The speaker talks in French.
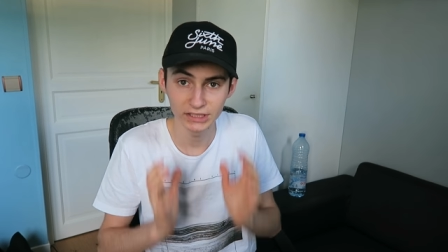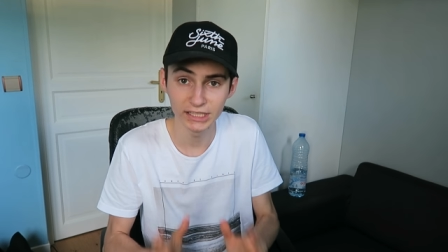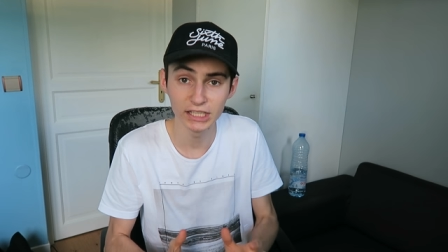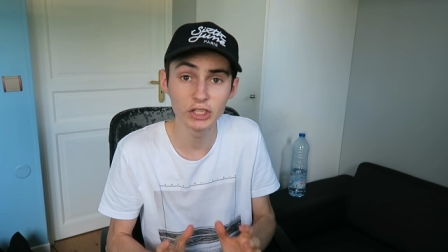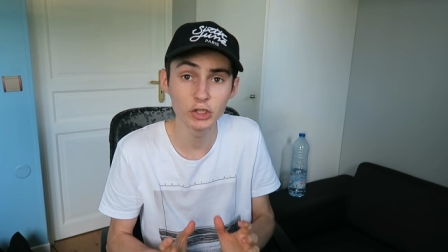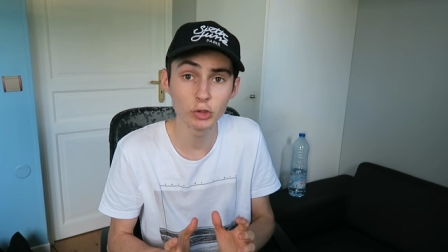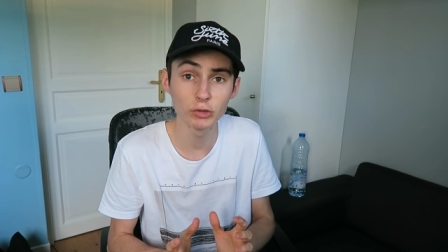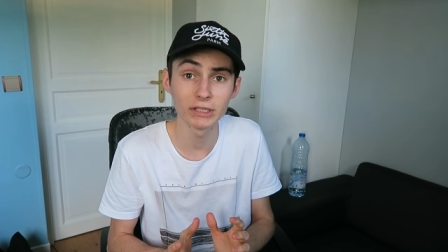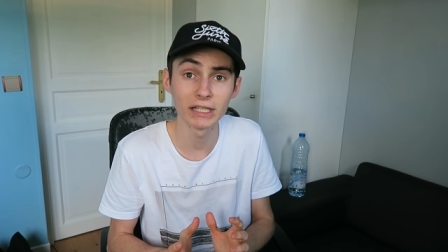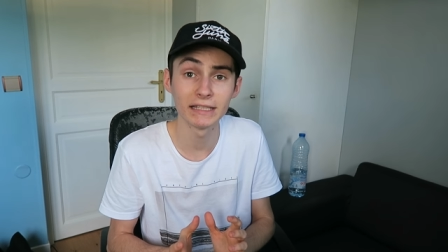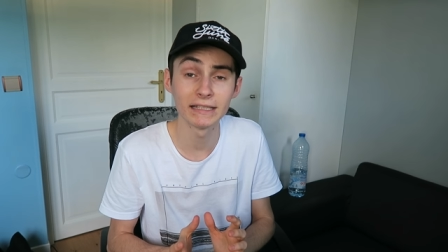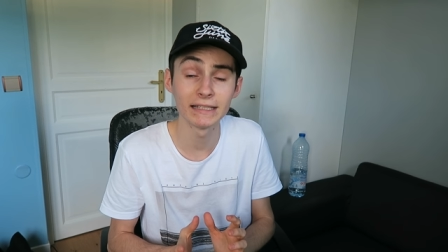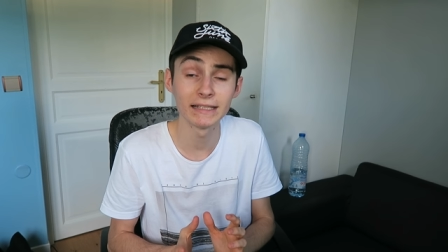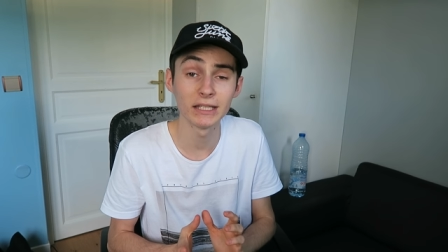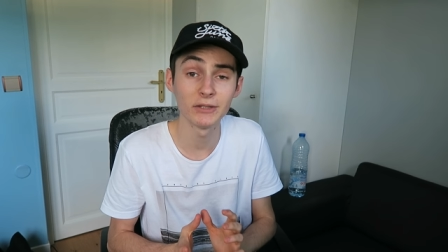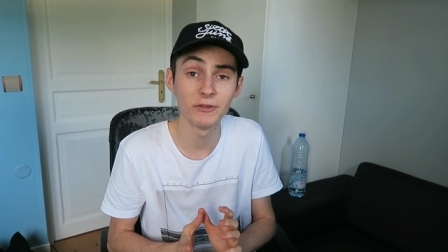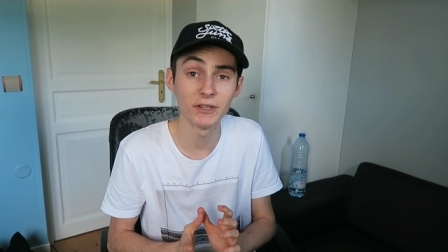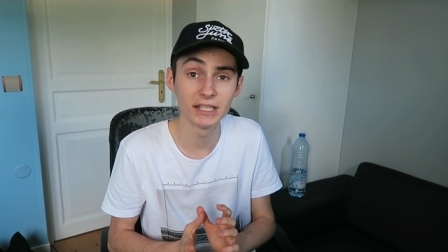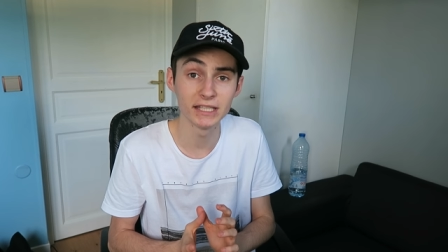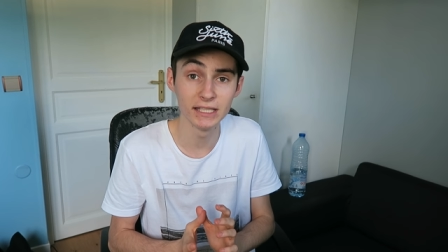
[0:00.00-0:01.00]
quelque chose à
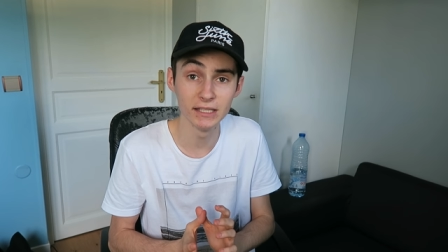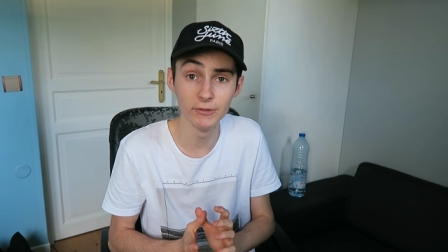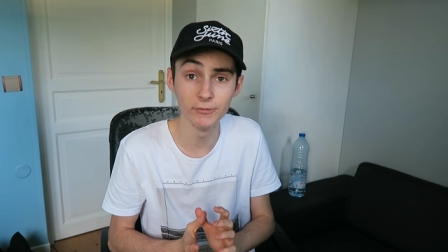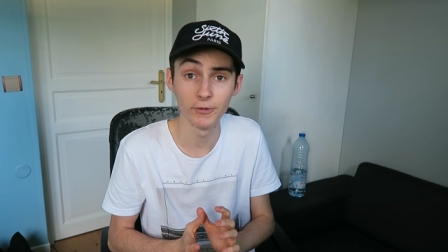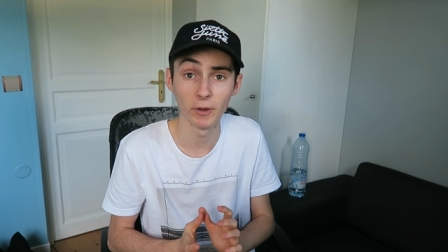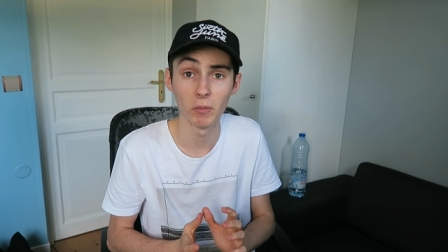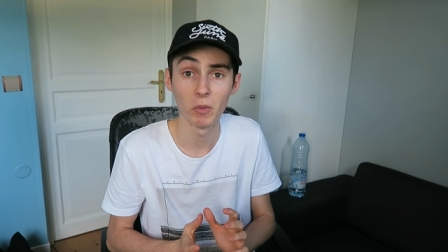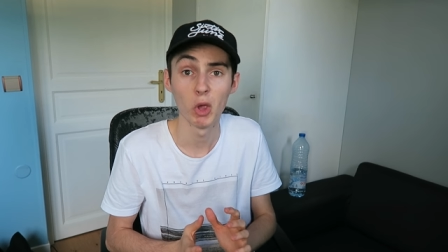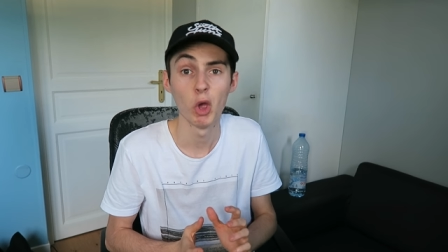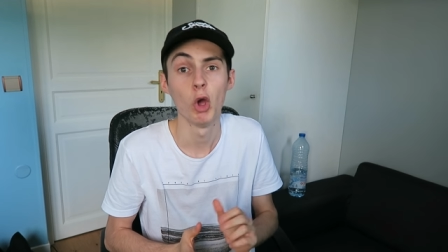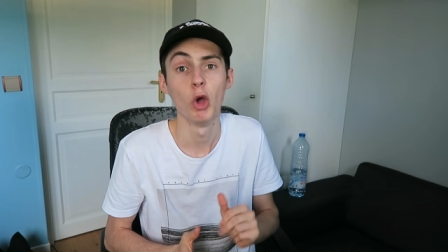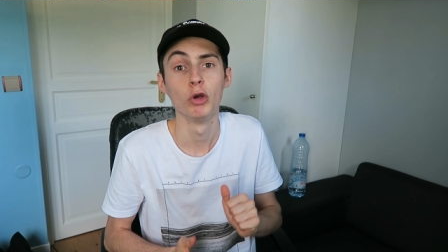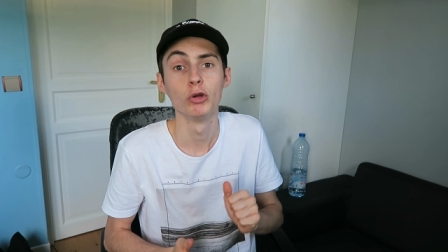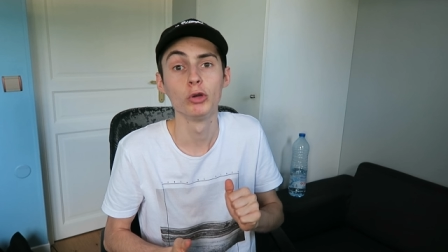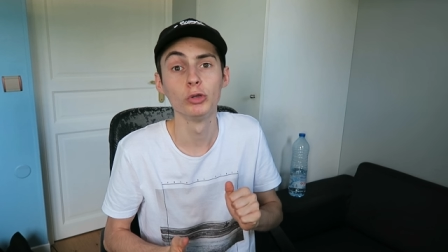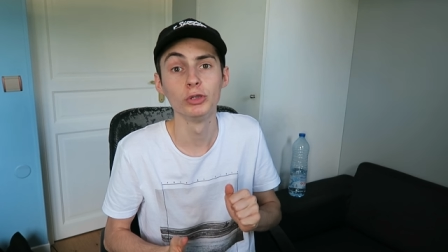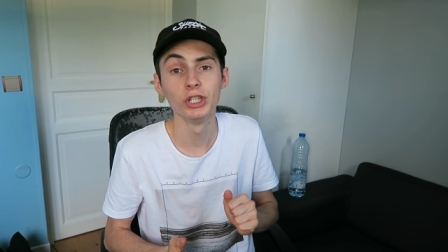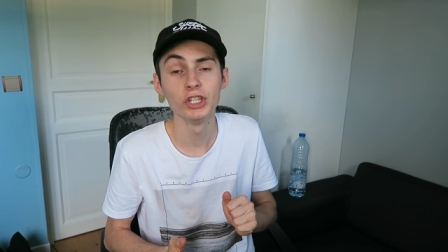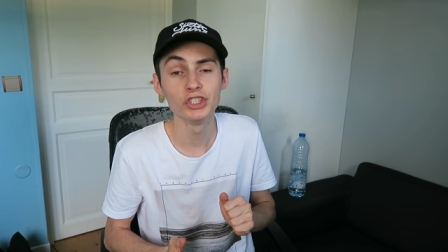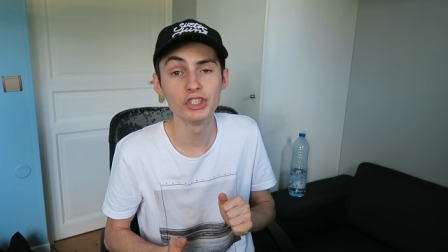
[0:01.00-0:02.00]
cet effectif.
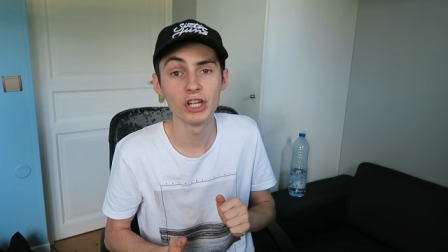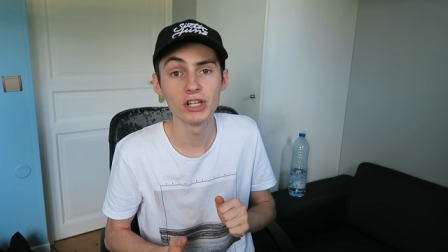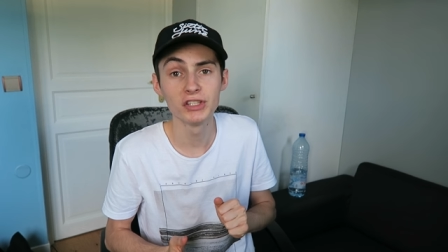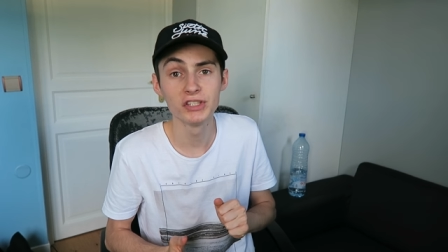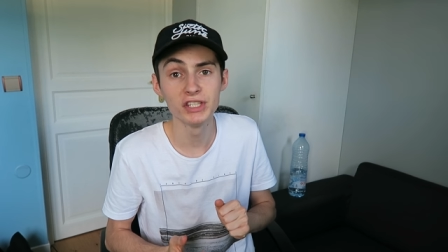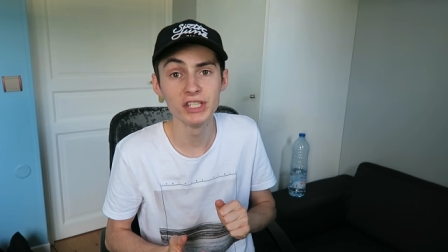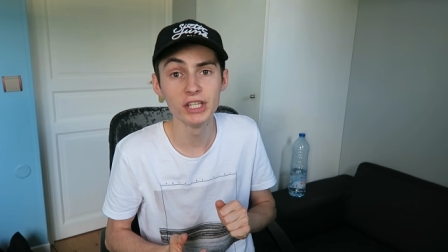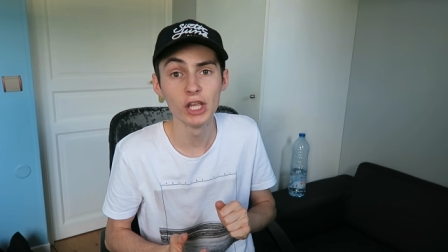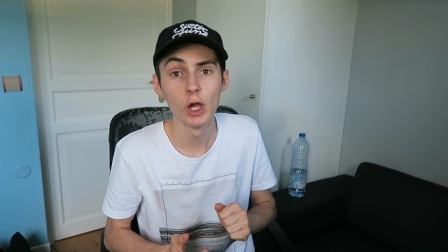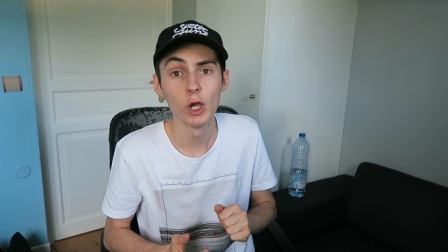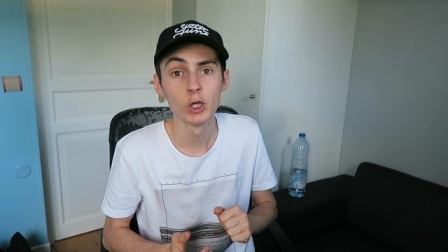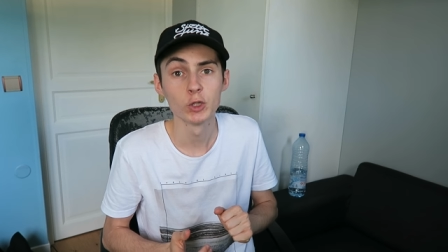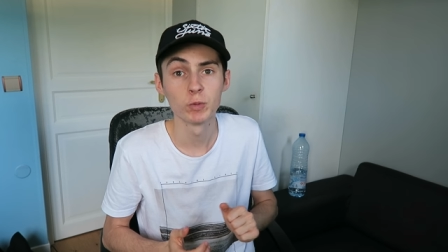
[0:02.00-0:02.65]
Côté Chelsea,